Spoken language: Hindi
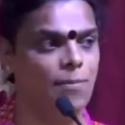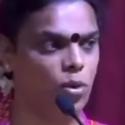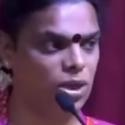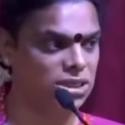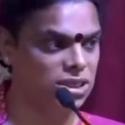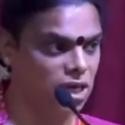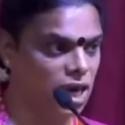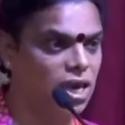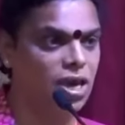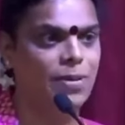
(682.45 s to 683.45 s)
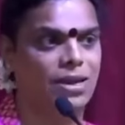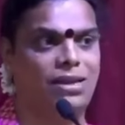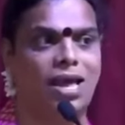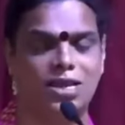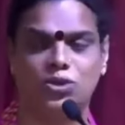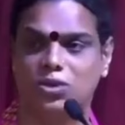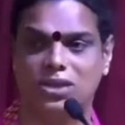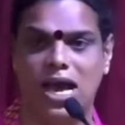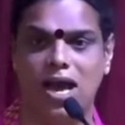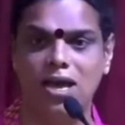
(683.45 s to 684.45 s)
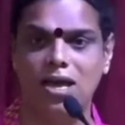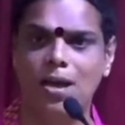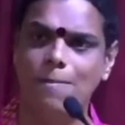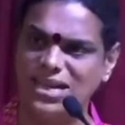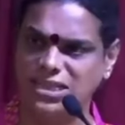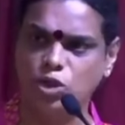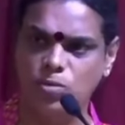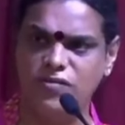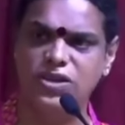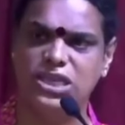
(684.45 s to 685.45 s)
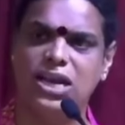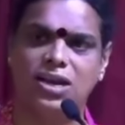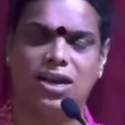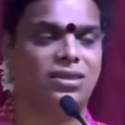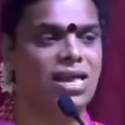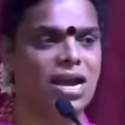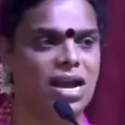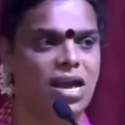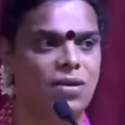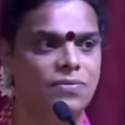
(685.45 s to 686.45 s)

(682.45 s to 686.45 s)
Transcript: पोटाची खळगी भरताना सुद्धा माझा तुम्ही विचार करता का